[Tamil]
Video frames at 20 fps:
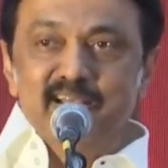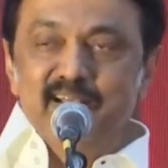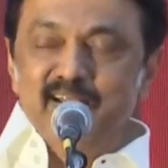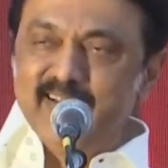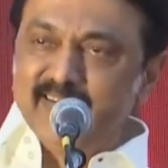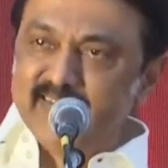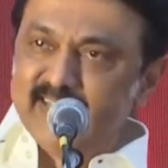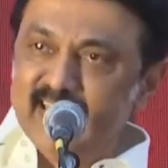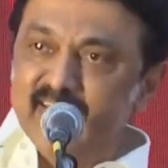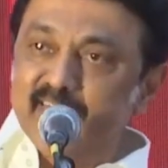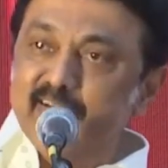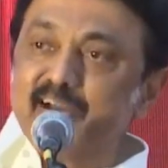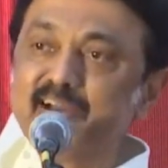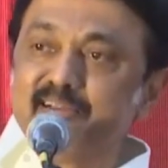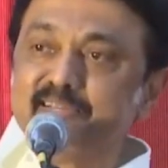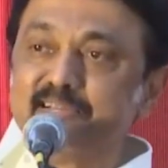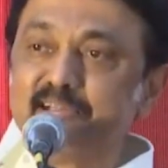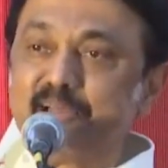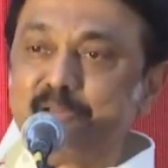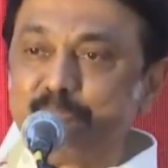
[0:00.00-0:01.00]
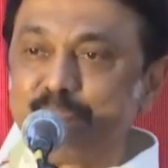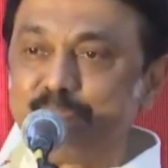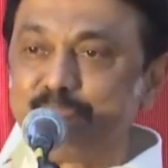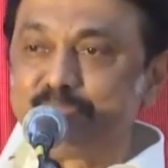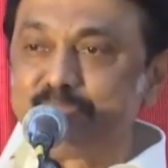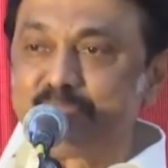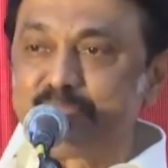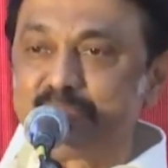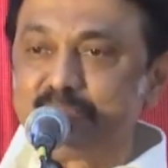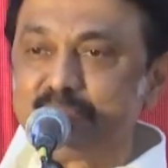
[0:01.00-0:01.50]
எல்லாத்துலேயும் வேகம்தான்
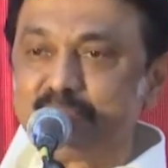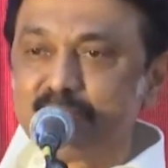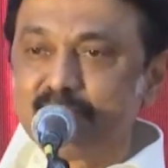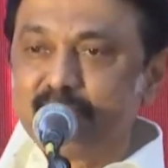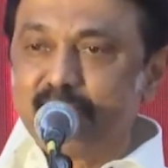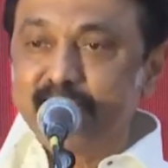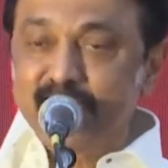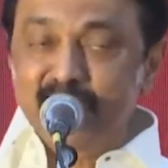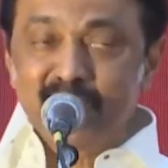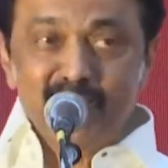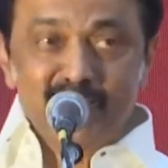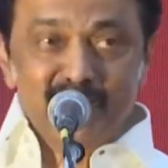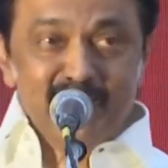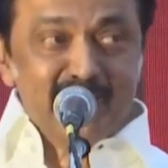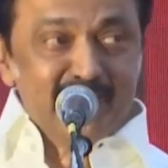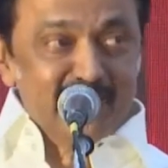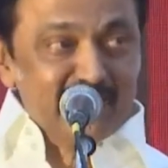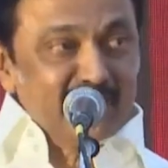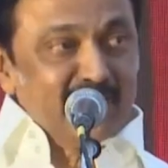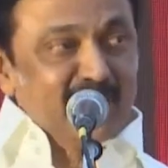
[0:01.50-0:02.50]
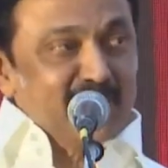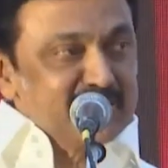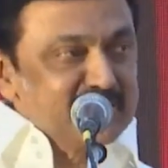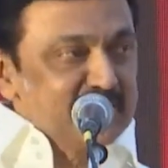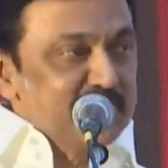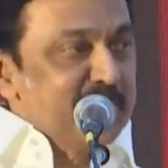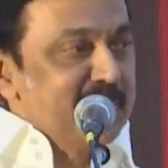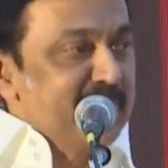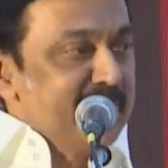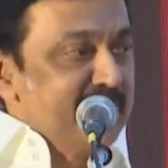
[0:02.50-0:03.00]
அதிகாரிகள்லாம் என்னென்ன
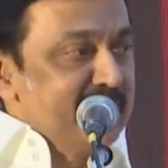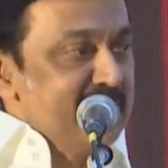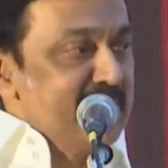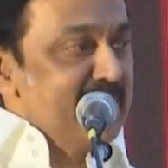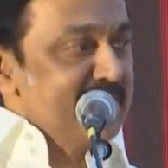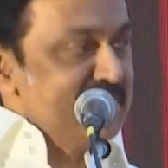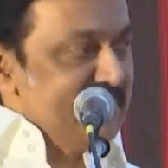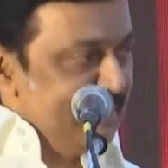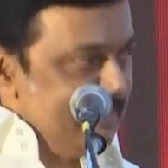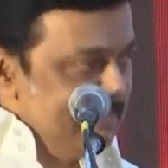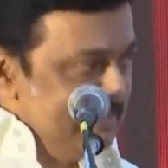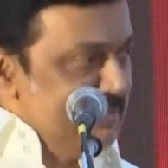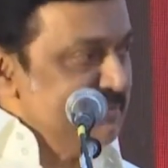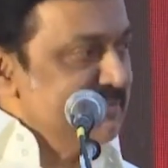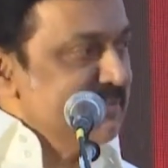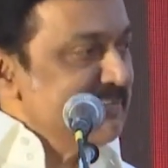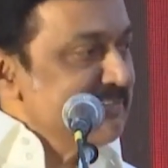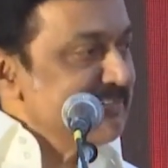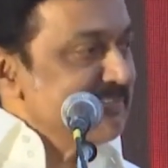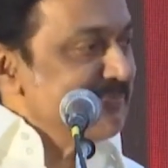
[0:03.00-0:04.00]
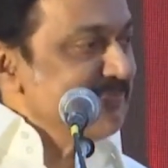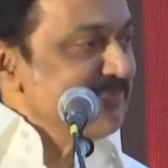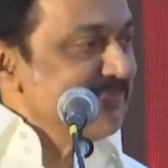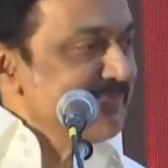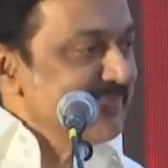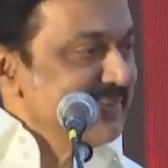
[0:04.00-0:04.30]
கஷ்டப்பட்டுட்டு இருக்காங்கிறது எனக்கு தான் தெரியும்